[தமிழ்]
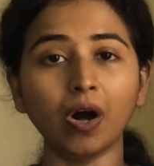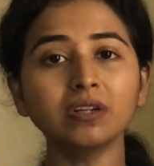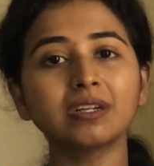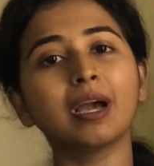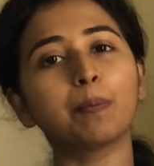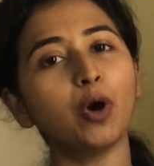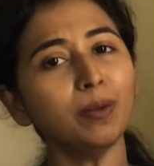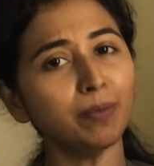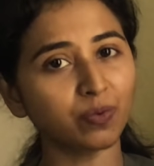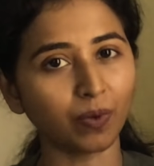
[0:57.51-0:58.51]
ஆல்ரெடி
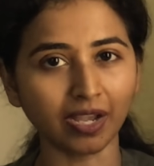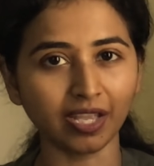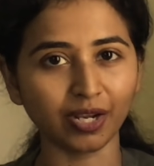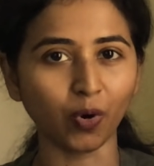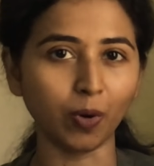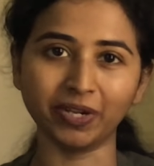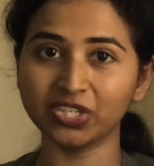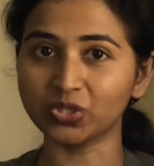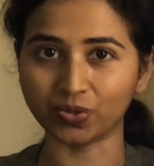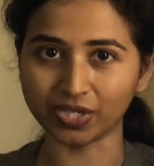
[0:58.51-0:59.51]
அப்பாயின்மெண்ட் வாங்கியிருக்கோம்
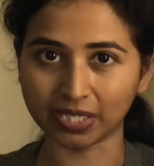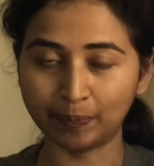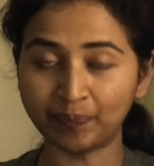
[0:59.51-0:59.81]
அப்படின்னு சொல்கிறாங்க